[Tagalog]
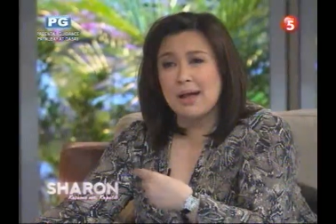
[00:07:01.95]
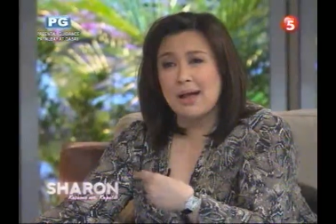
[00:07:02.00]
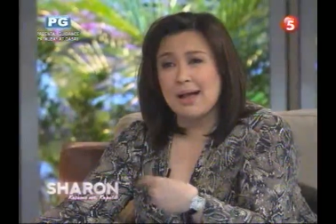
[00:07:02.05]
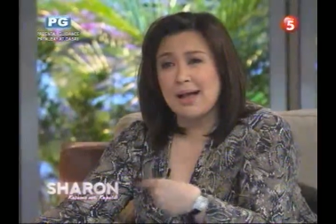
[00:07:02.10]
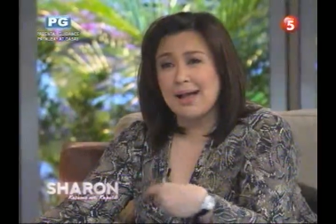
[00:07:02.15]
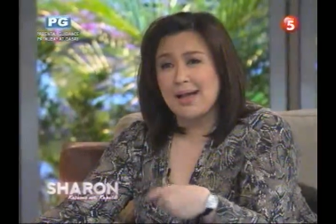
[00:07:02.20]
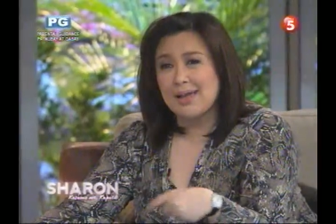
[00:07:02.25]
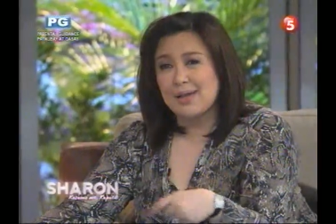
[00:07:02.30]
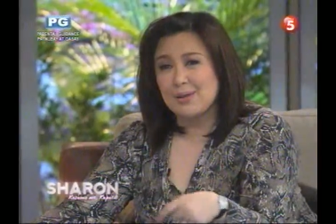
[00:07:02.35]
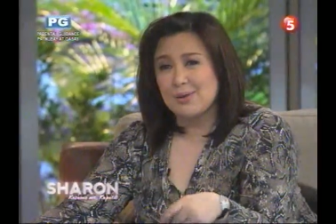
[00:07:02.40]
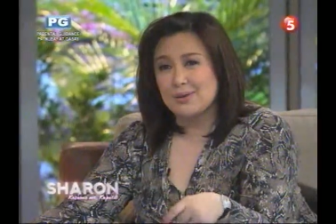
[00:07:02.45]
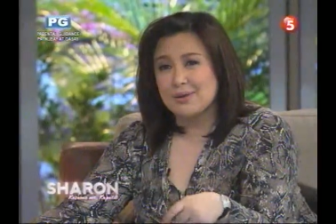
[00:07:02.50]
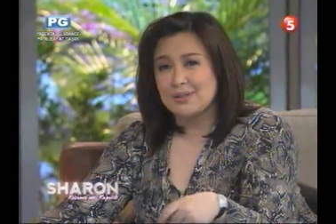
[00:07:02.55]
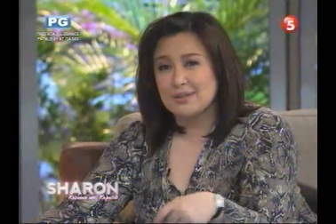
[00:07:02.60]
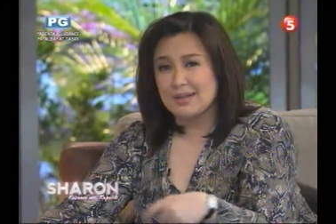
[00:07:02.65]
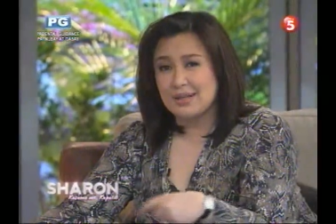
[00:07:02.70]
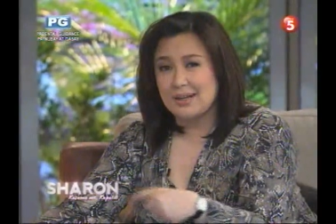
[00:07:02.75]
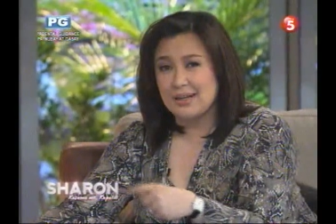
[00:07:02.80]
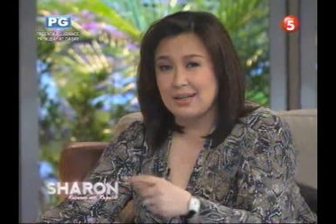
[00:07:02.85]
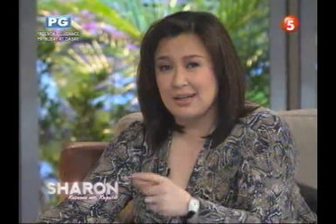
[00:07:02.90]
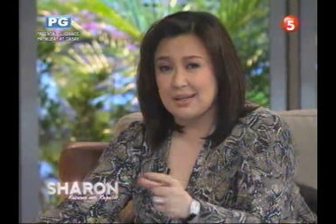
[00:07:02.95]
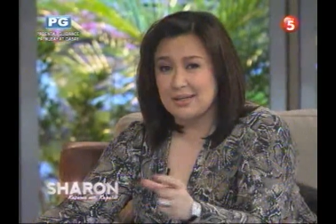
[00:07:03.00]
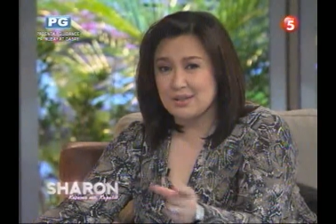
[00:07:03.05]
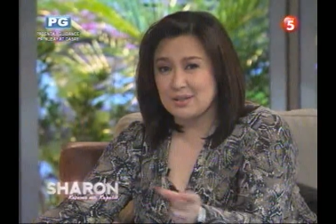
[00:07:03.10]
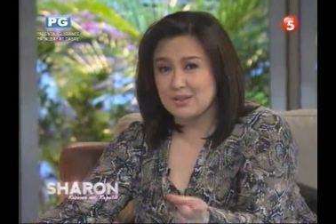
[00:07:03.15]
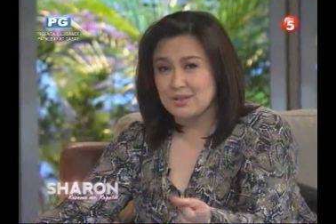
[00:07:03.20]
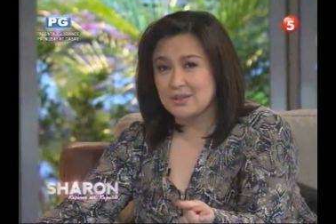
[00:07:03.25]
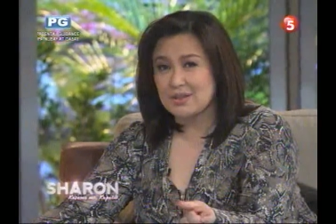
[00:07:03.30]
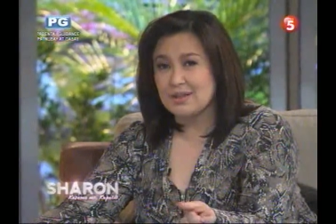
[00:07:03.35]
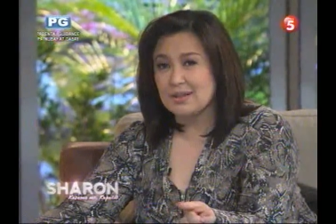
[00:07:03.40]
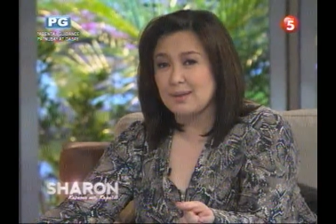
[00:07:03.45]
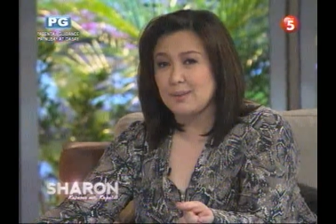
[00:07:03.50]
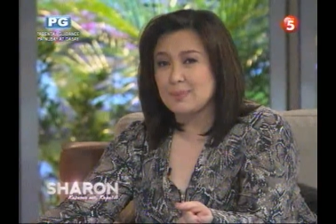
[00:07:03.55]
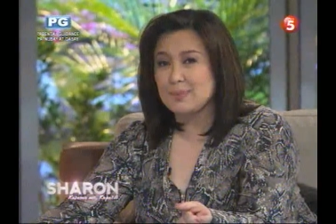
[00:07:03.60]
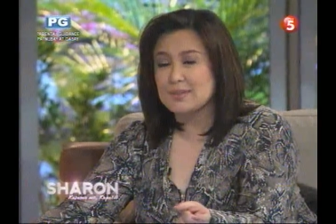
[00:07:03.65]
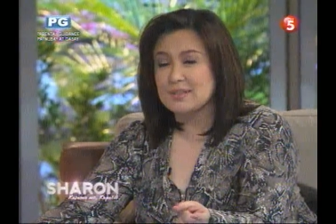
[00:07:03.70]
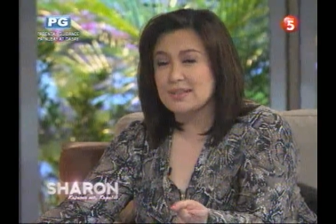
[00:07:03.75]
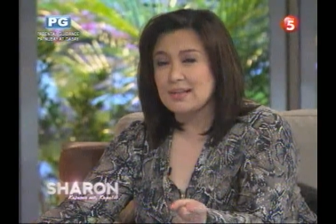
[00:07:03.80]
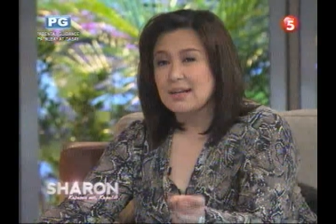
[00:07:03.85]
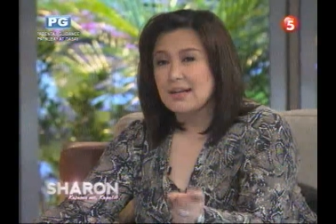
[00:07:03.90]
maaayos sa
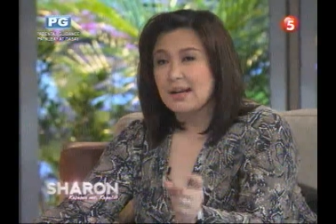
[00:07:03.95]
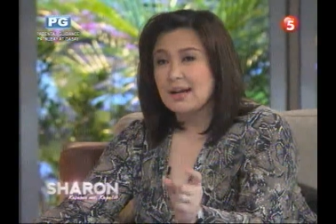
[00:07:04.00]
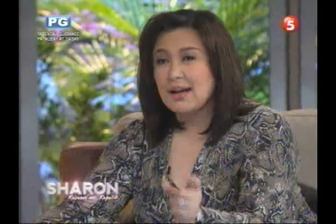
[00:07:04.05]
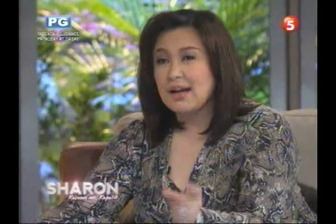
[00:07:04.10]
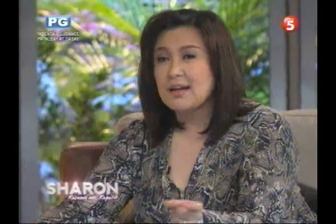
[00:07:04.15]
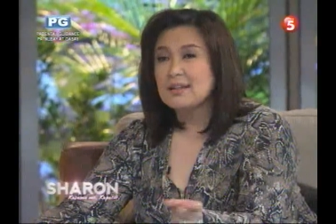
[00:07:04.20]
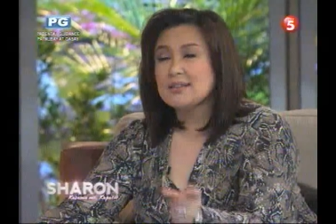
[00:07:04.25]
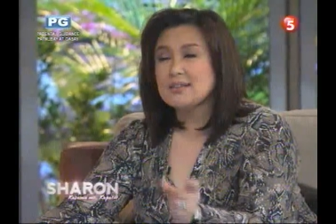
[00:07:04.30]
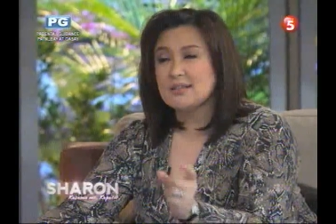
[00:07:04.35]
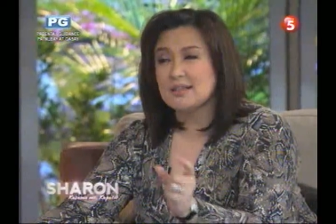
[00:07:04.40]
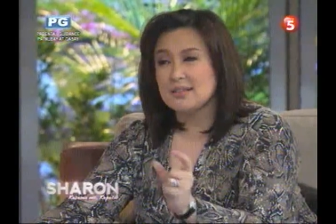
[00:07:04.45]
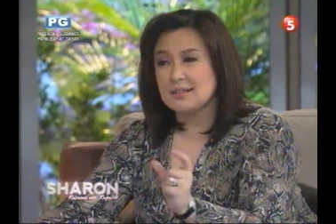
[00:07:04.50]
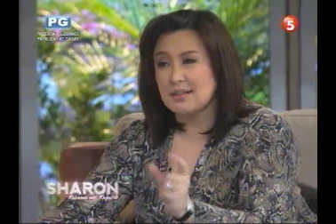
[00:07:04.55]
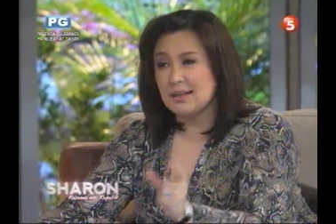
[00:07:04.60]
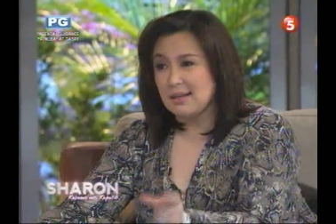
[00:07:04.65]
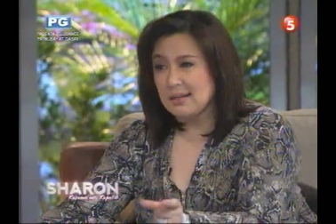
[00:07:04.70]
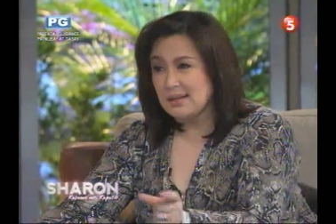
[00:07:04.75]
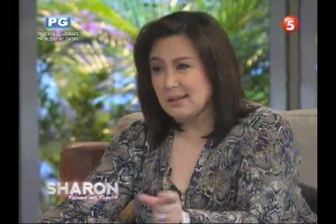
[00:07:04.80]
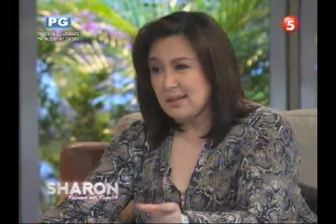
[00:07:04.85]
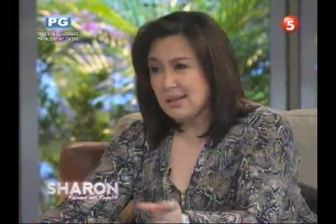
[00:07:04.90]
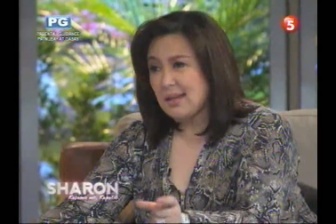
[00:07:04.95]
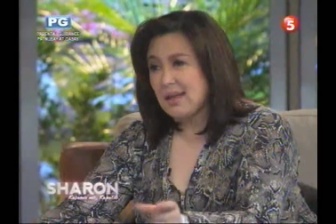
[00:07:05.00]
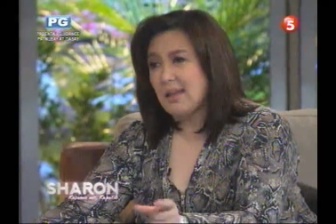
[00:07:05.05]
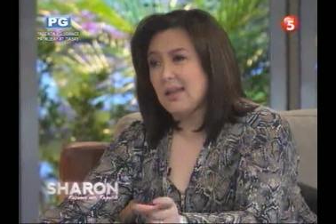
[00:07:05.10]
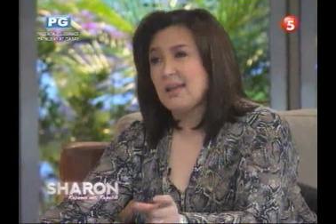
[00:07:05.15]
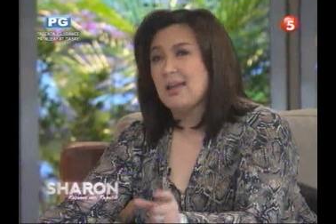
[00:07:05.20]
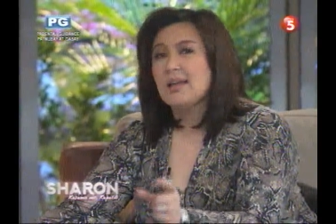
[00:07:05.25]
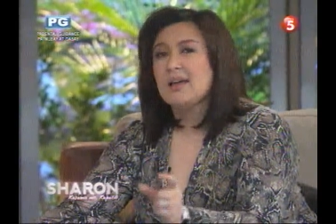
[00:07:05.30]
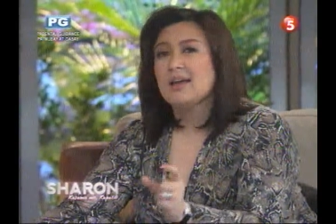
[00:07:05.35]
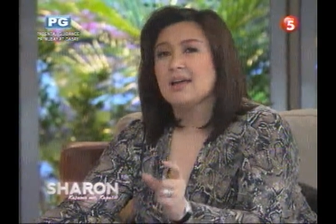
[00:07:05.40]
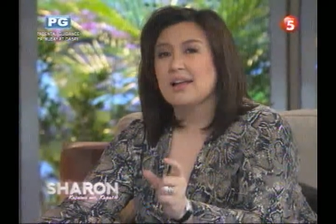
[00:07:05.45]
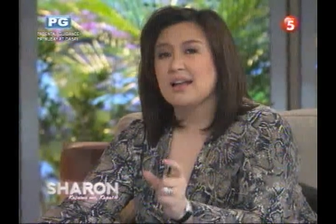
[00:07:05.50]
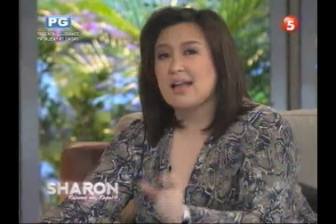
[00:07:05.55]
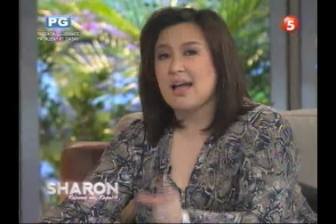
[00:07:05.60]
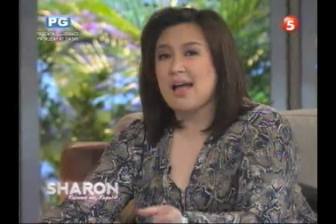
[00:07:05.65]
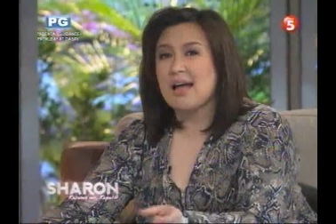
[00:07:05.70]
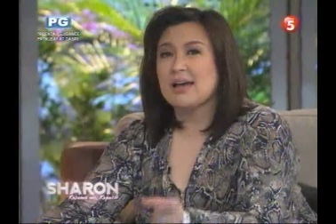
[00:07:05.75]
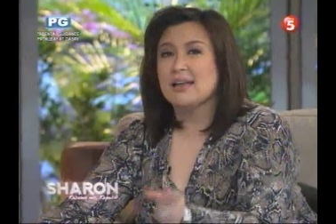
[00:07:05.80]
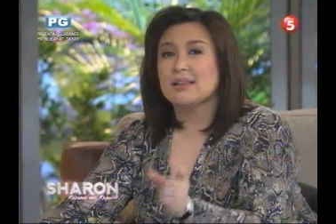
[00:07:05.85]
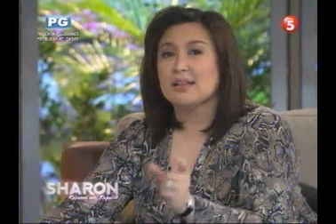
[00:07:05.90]
relationships at sa sarili
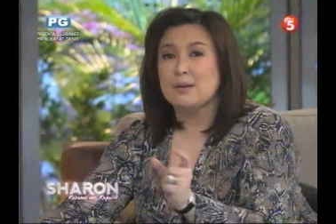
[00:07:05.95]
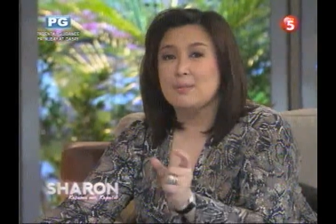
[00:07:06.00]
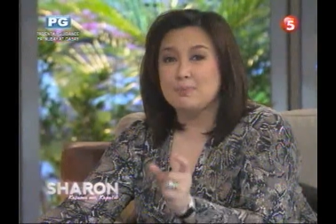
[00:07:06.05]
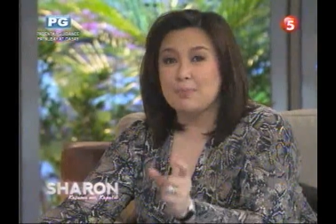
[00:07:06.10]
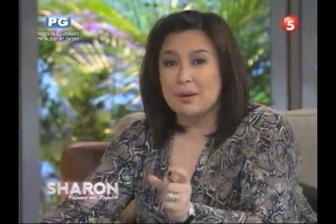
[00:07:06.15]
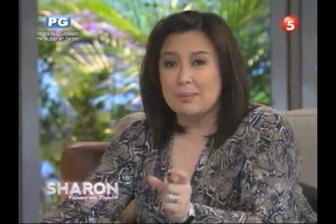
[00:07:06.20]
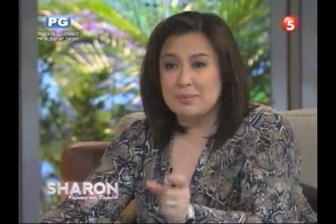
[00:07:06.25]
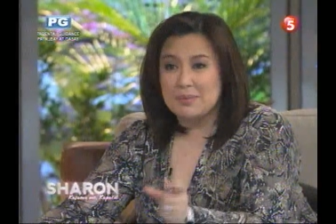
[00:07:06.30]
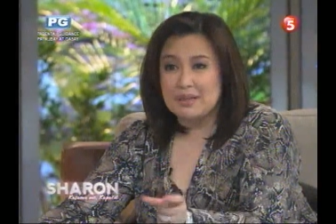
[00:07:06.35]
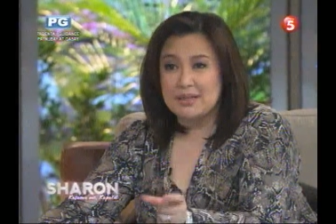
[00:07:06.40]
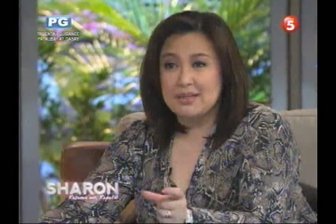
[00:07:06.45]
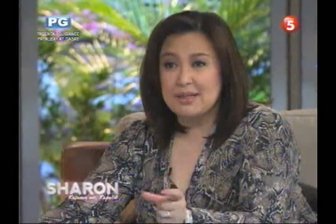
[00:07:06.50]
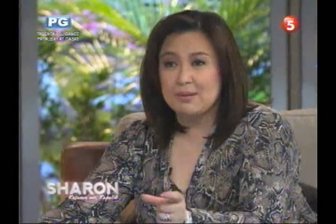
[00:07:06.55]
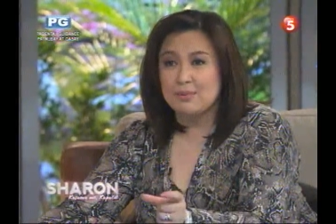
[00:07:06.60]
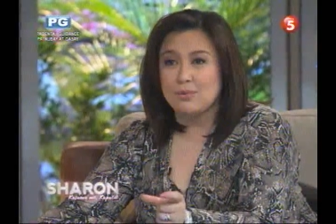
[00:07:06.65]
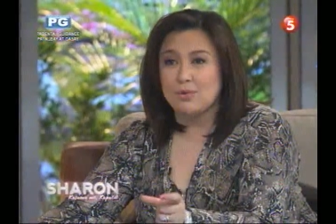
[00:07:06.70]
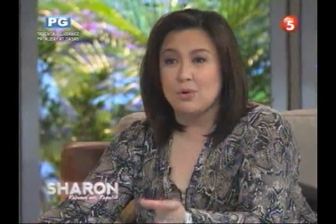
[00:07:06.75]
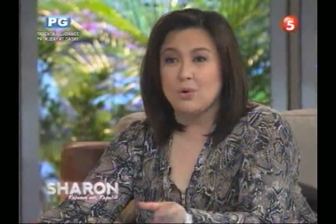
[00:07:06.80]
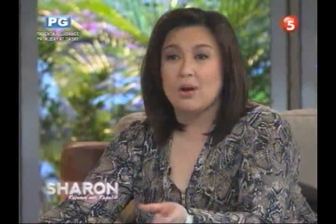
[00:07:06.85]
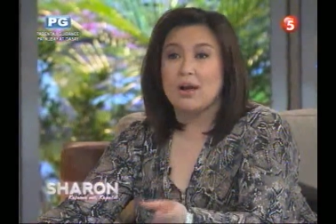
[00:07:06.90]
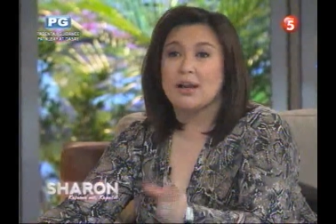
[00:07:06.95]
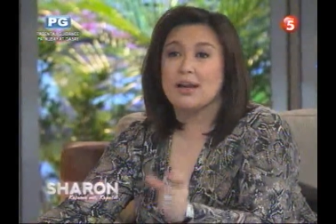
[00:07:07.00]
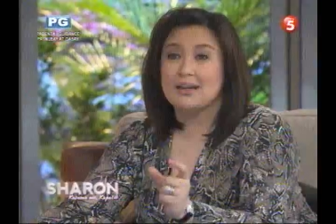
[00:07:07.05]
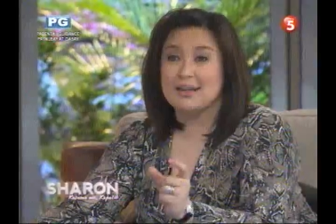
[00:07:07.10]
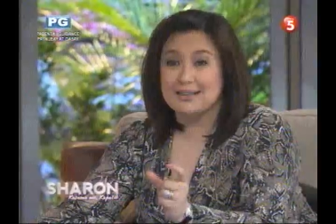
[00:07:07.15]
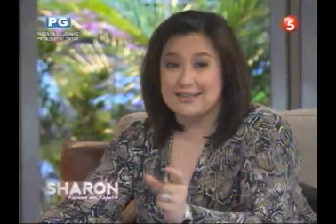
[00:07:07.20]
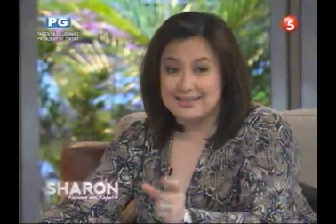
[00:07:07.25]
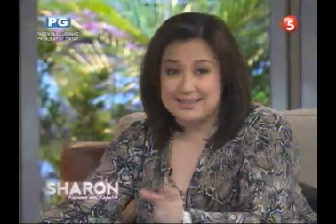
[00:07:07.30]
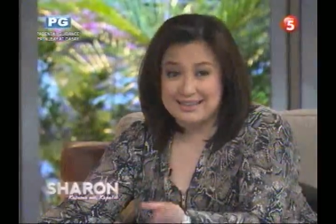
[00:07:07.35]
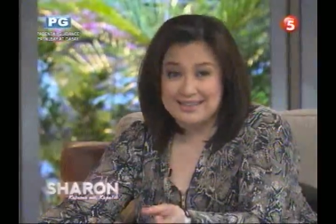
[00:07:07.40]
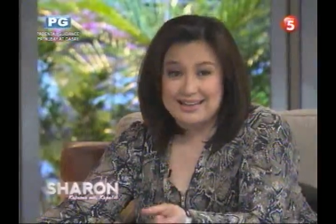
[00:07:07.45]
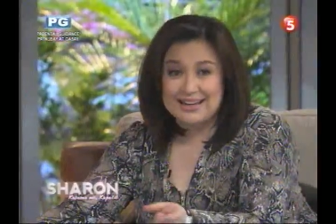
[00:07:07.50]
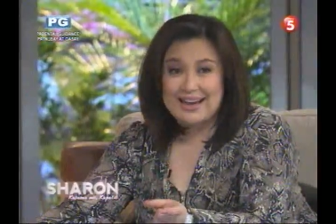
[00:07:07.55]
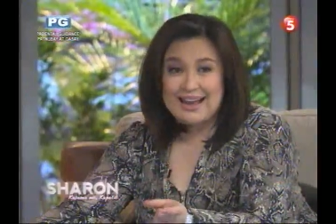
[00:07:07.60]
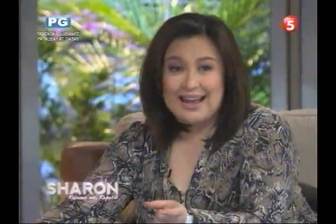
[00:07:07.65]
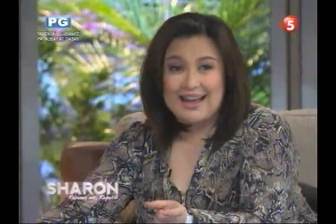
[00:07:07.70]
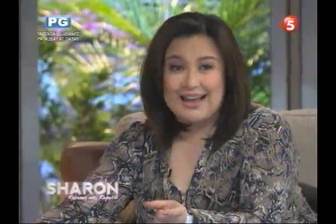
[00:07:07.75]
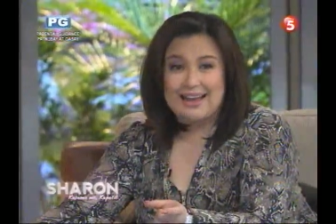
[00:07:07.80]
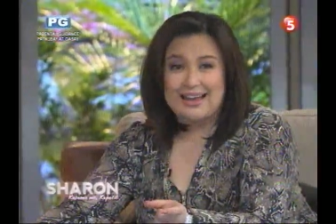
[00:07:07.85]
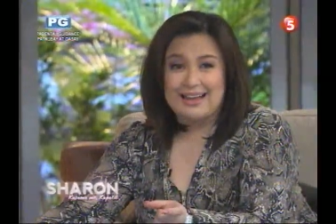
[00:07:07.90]
kahit ang pamilya mo ay
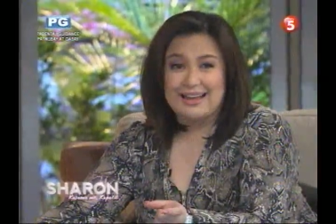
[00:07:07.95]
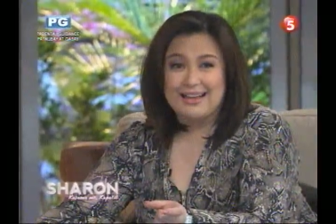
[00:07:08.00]
nasira.